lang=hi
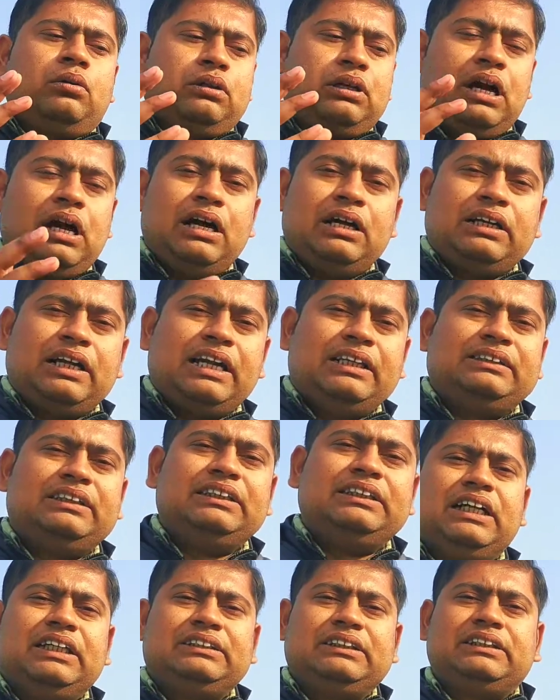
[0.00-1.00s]
कहाँ
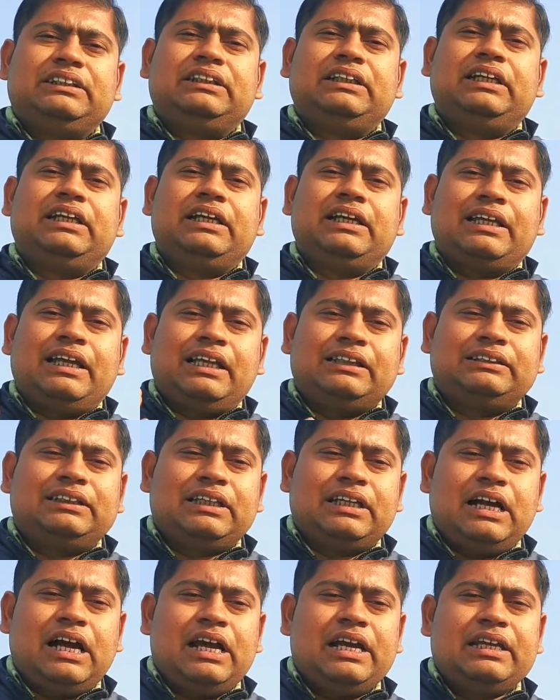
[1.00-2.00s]
कैसे जा सकते हैं
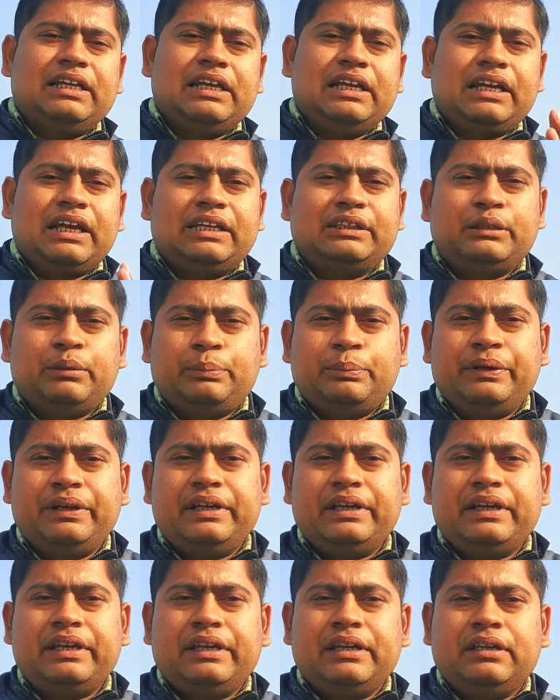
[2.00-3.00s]
कैसे खाएंगे कैसे
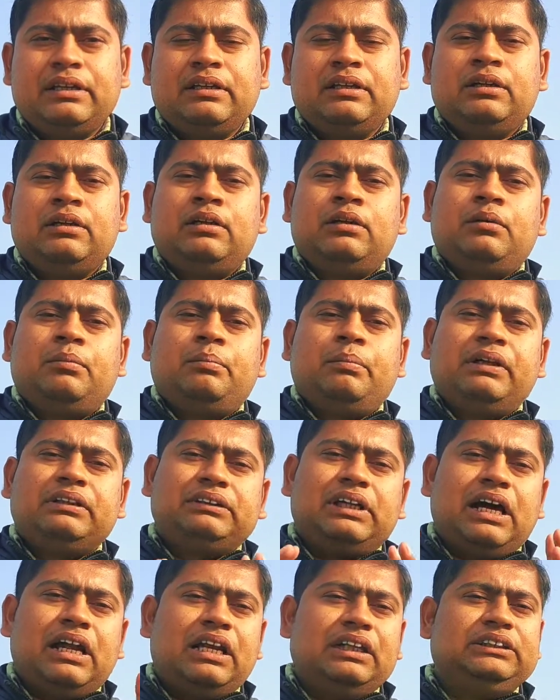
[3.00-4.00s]
पियेंगे मैं
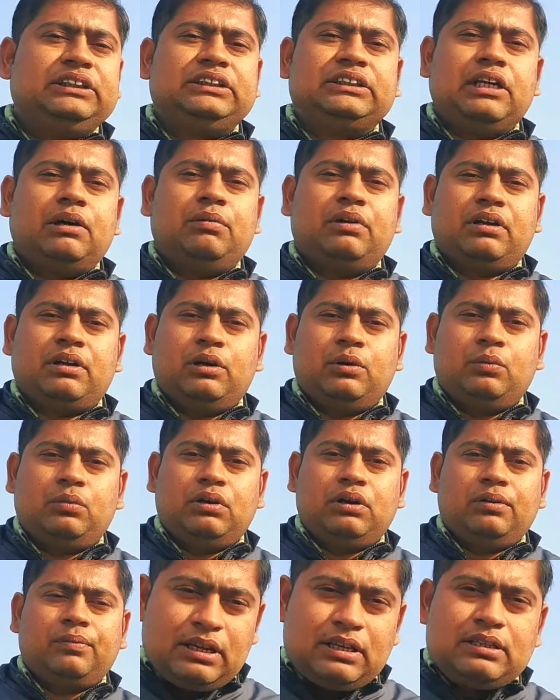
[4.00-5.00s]
सारा चीज़ कवर
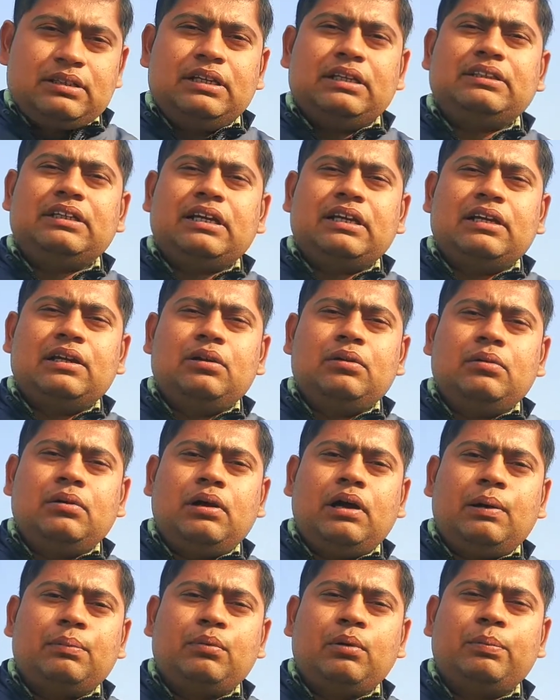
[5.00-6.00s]
करूँगा जैसा कि
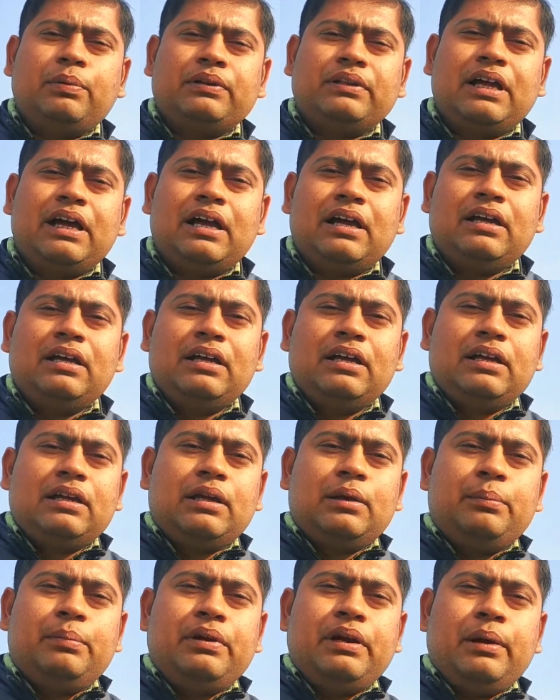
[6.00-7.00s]
आपको पता है
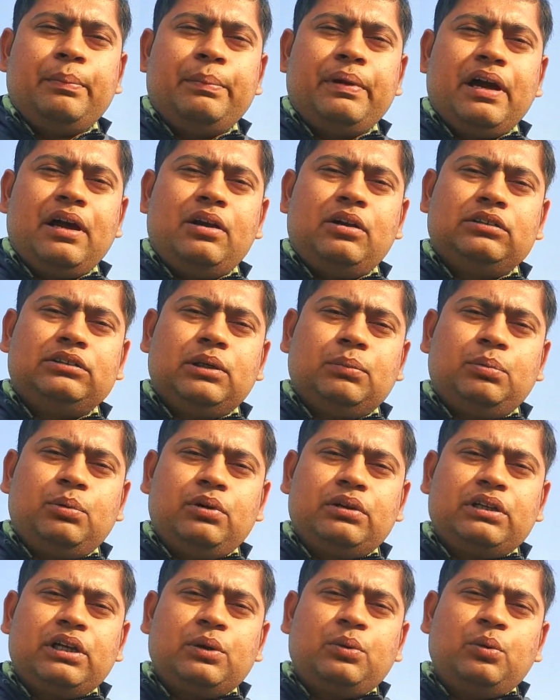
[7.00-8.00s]
कि बिना प्यार और
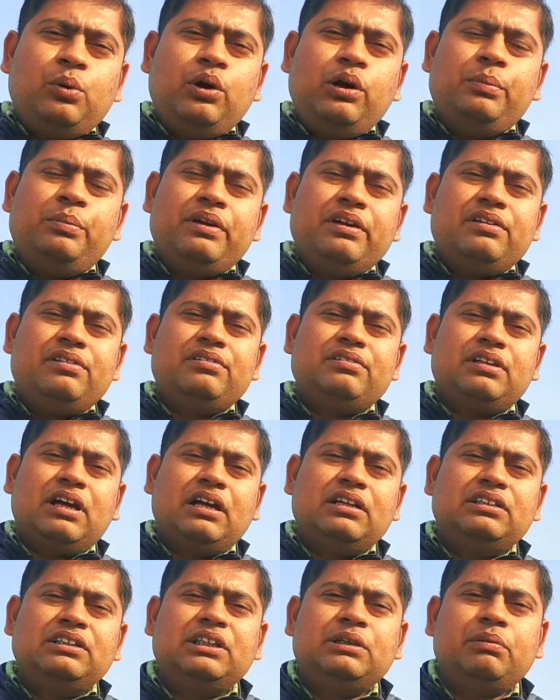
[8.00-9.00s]
सपोर्ट के कोई भी
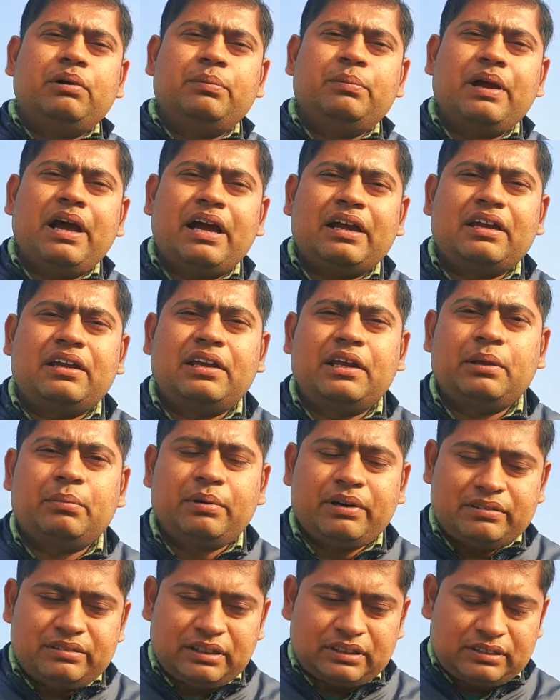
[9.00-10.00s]
इंसान जीवन में आगे नहीं
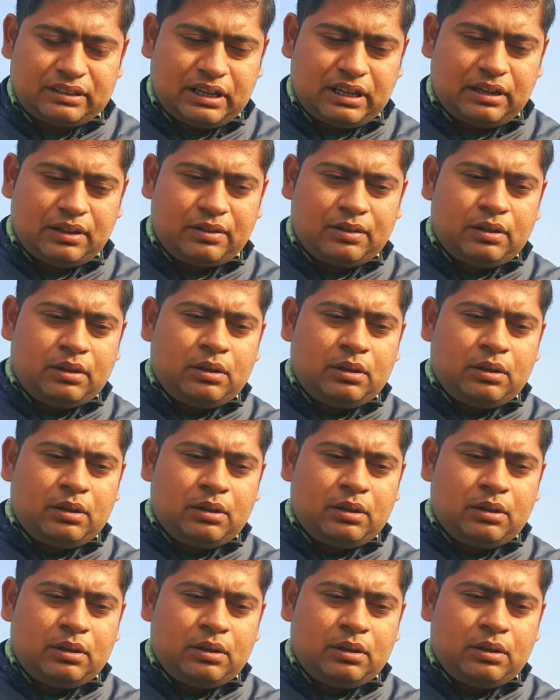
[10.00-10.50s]
बढ़ सकता है